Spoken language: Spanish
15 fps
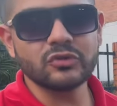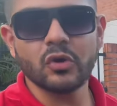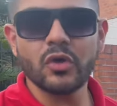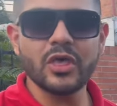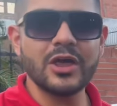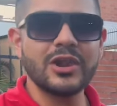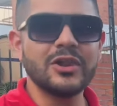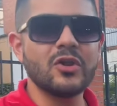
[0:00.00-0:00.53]

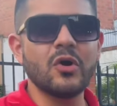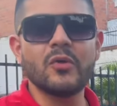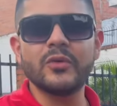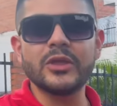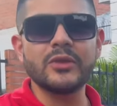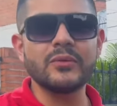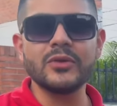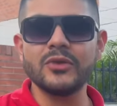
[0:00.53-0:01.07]
todo lo
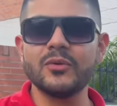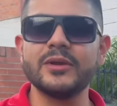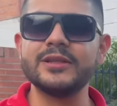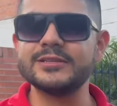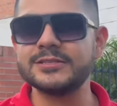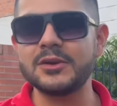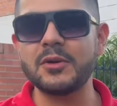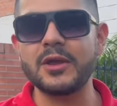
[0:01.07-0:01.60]
vivido en
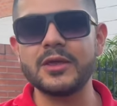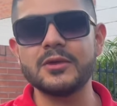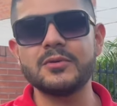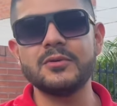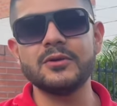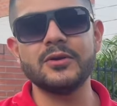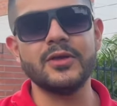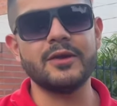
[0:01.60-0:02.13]
este vehículo,